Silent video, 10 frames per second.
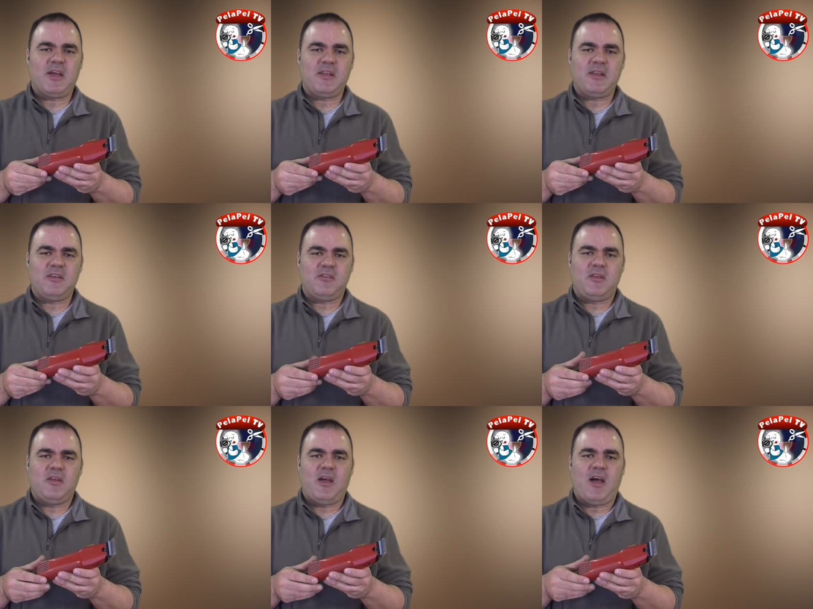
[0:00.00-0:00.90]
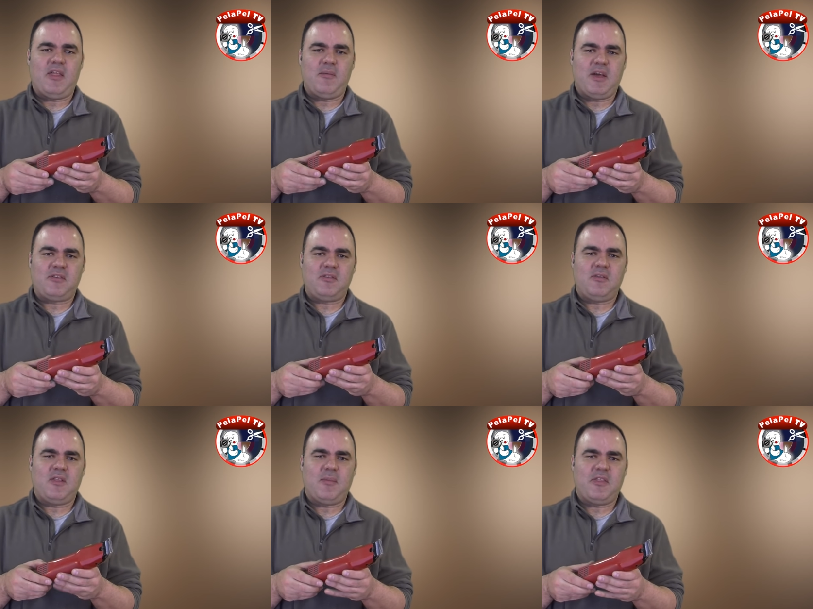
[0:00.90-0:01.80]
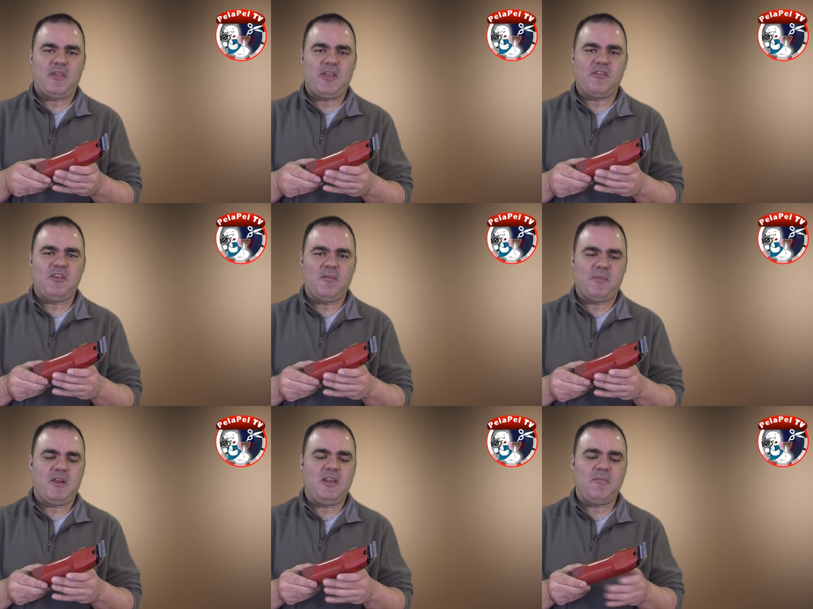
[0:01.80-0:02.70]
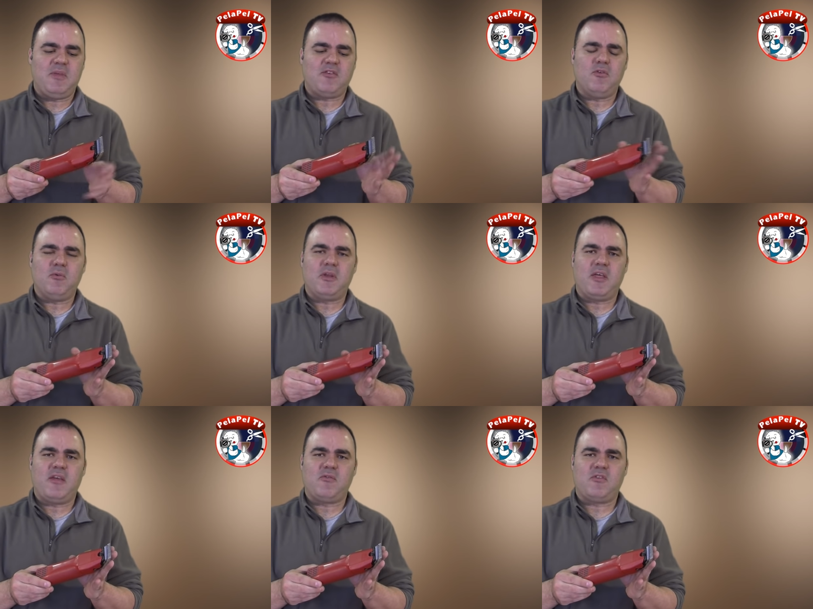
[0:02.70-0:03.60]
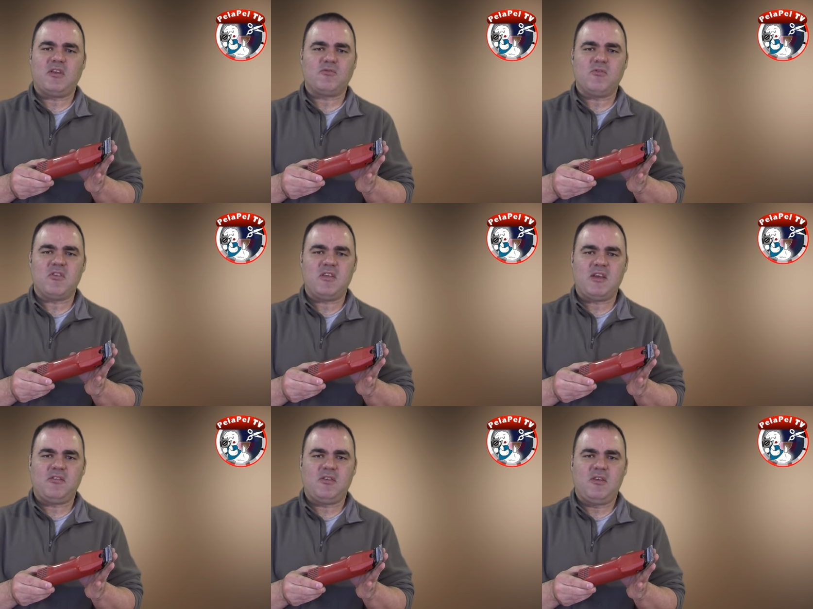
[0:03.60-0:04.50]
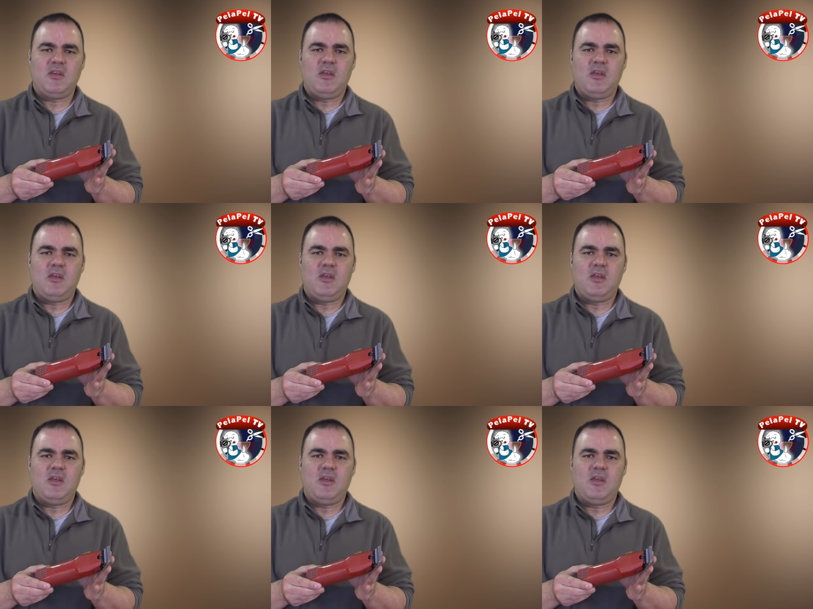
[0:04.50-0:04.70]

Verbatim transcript: máquinas, además de mantener siempre limpias y lubricadas nuestras cuchillas,